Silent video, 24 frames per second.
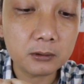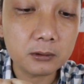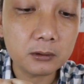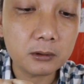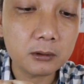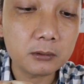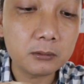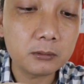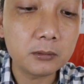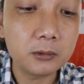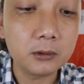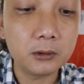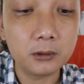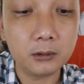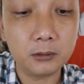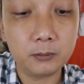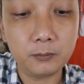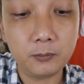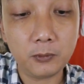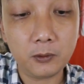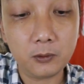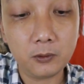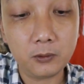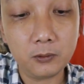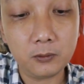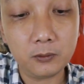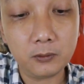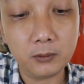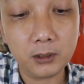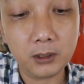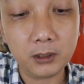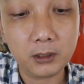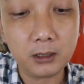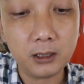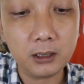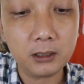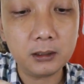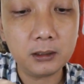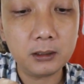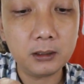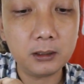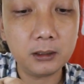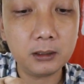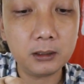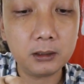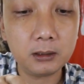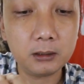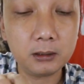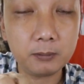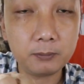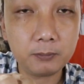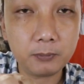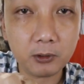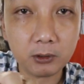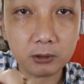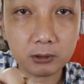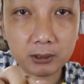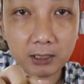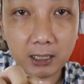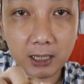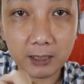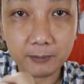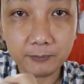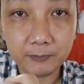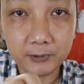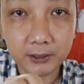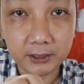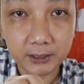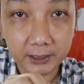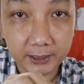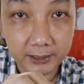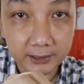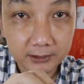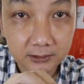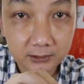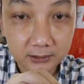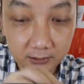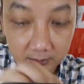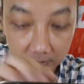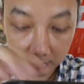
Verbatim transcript: tombol power ada port upgrade